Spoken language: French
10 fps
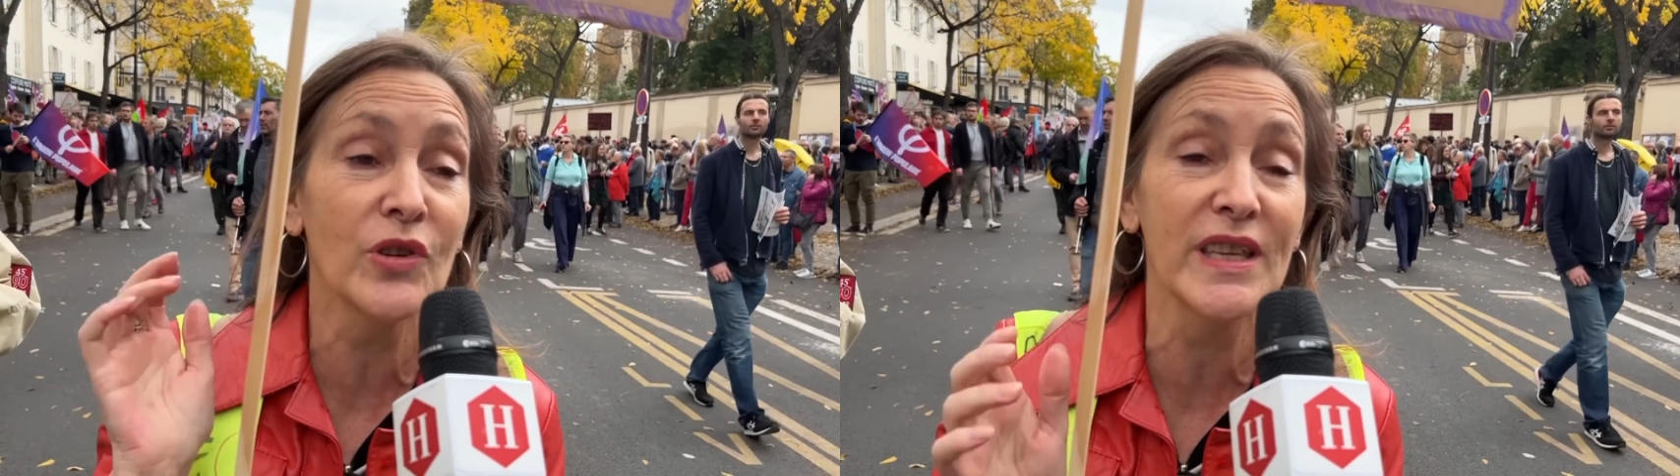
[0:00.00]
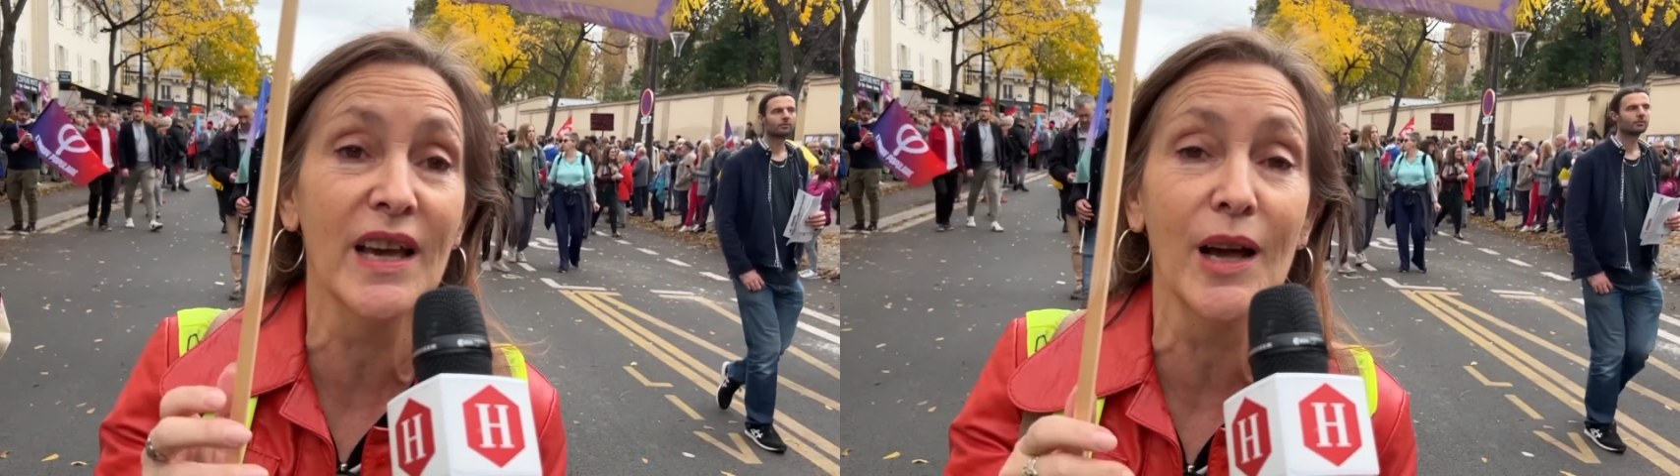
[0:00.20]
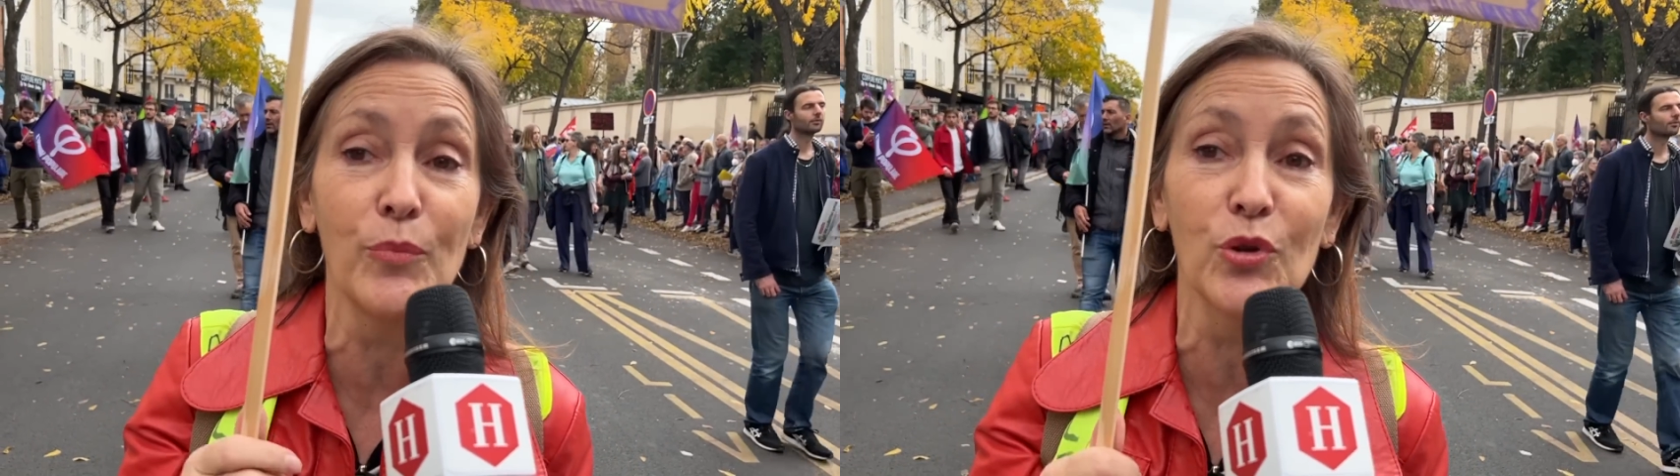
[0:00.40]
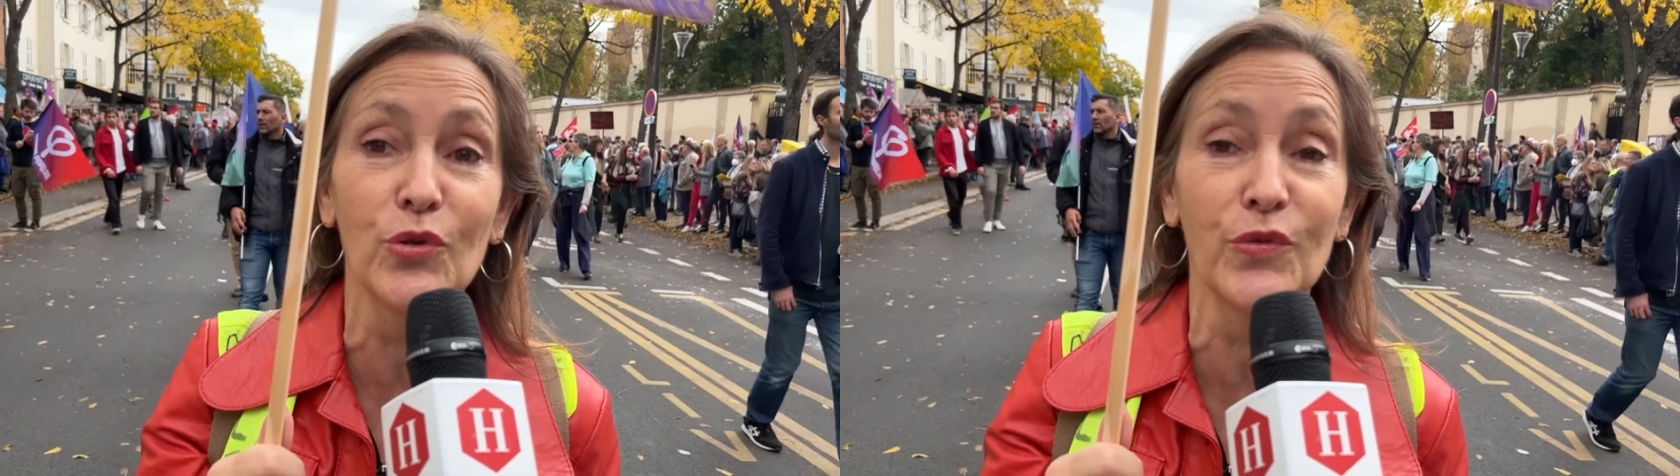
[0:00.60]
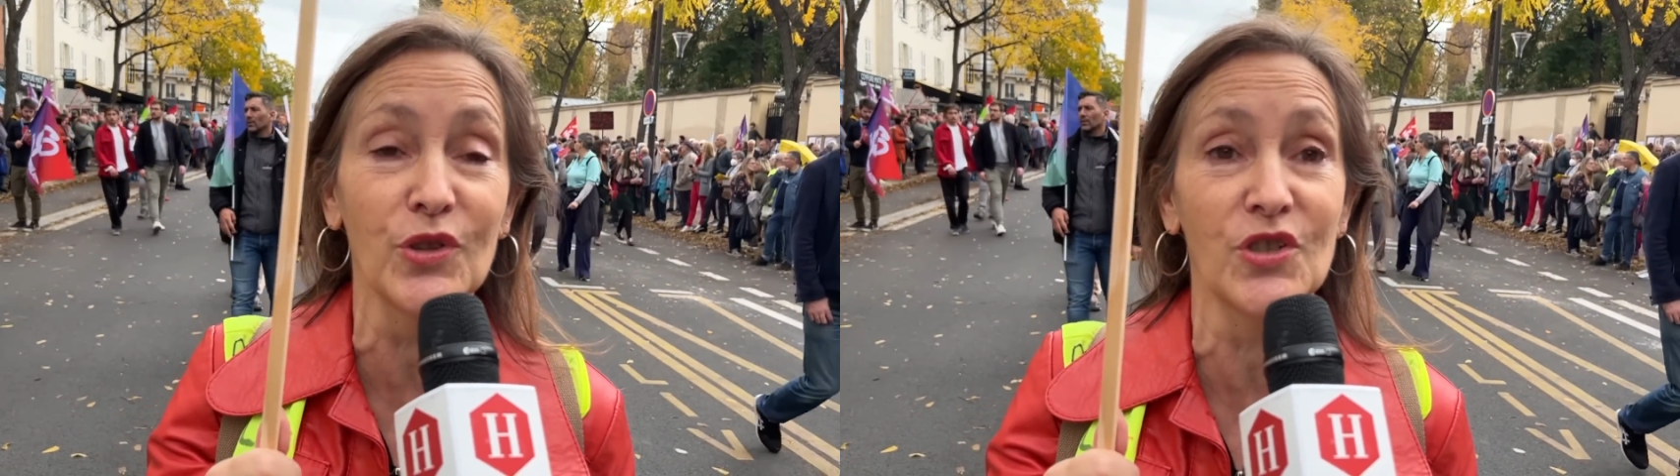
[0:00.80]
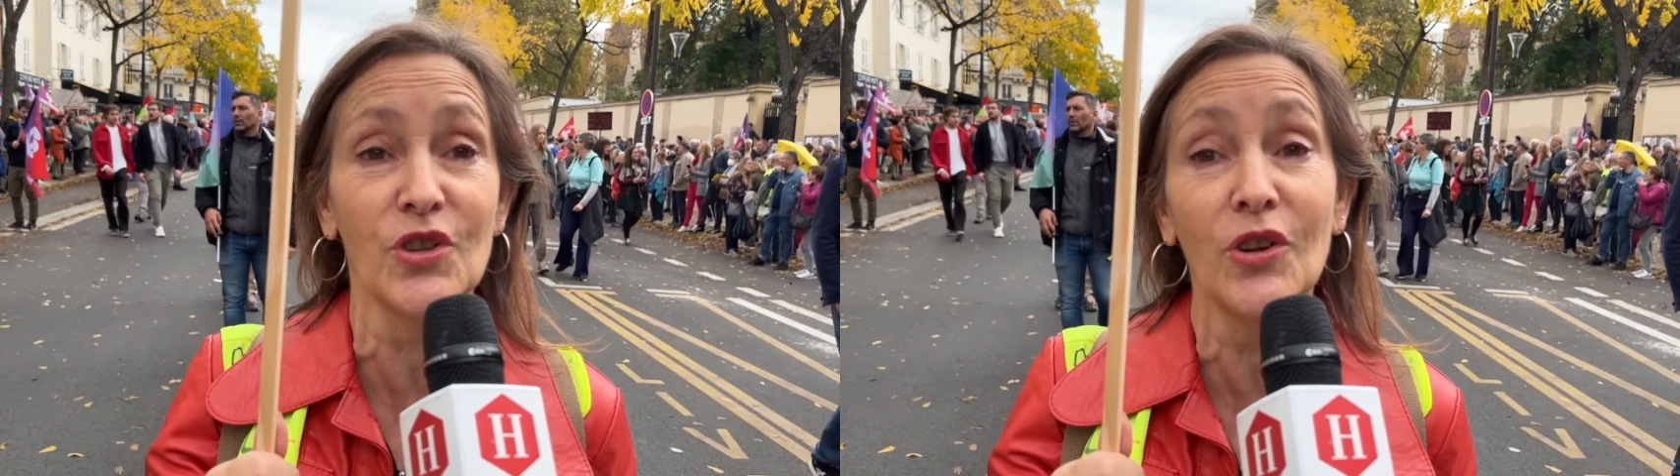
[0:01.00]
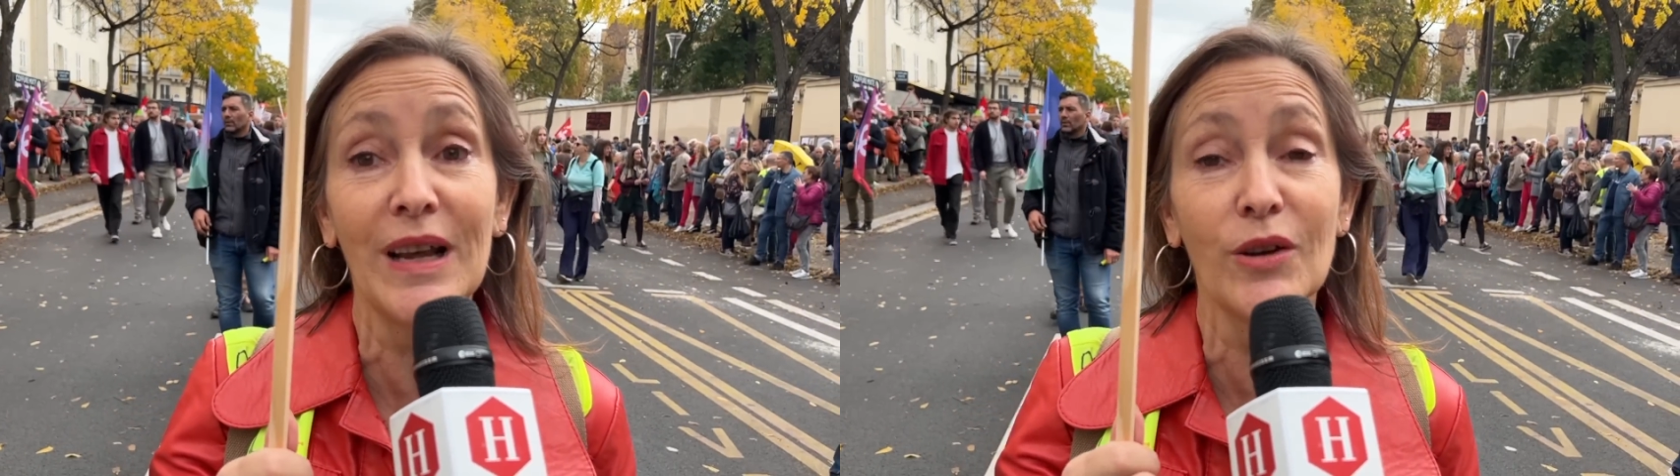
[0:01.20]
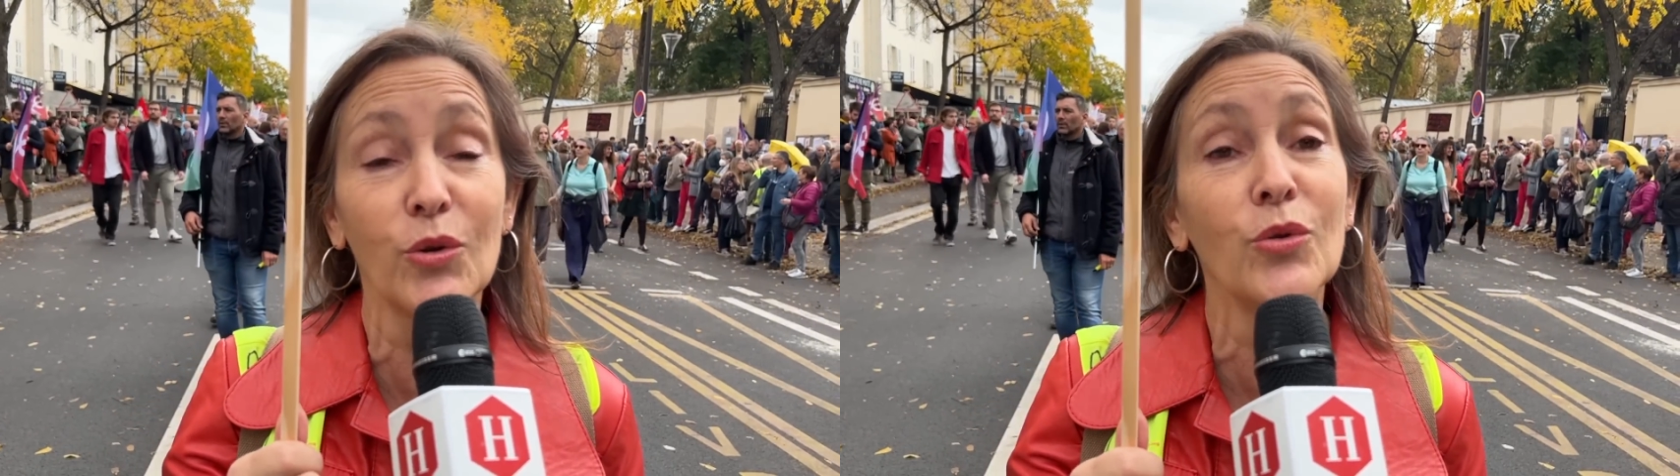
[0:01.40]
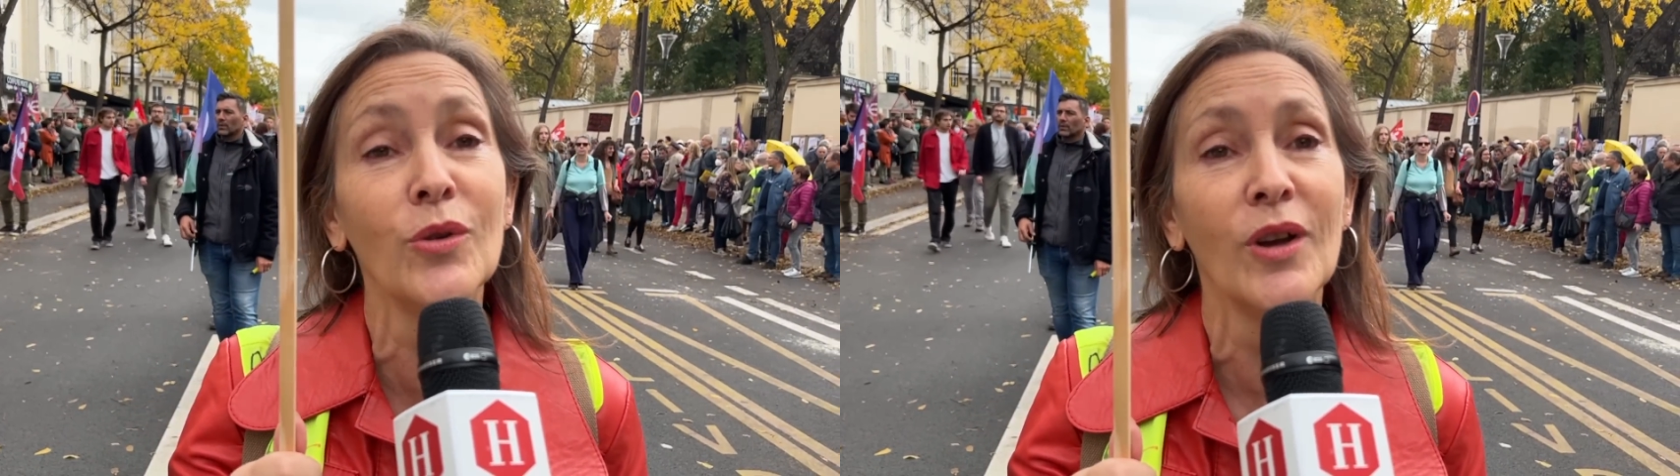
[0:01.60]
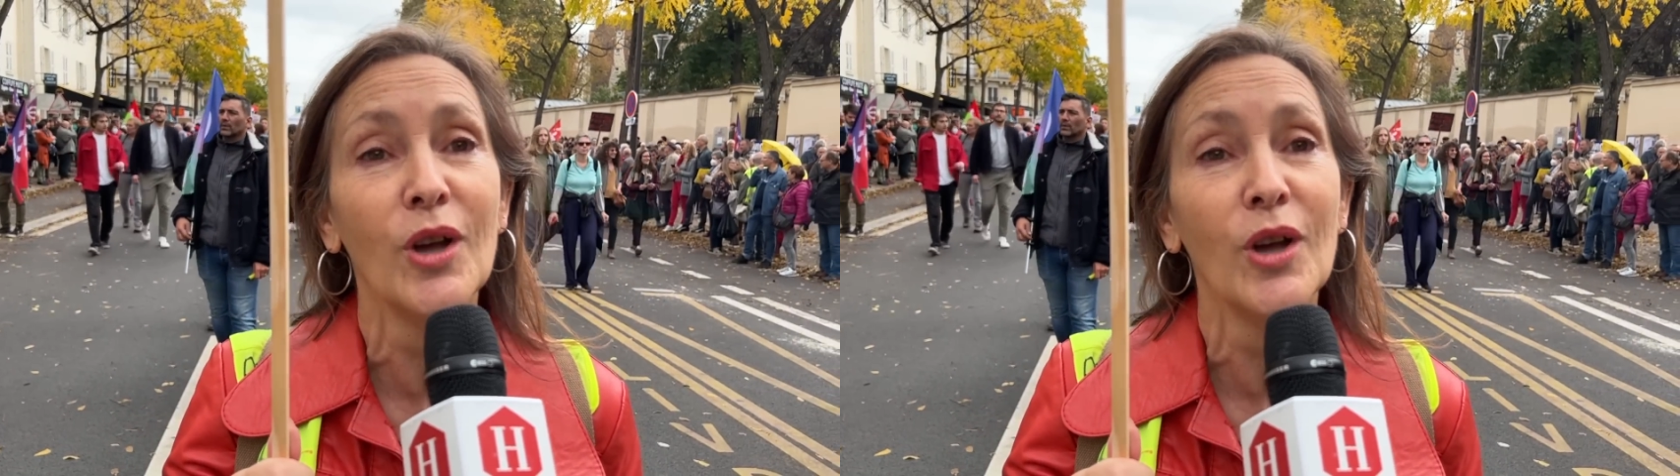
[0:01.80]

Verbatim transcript: qu'il y ait un rapport de force dans la rue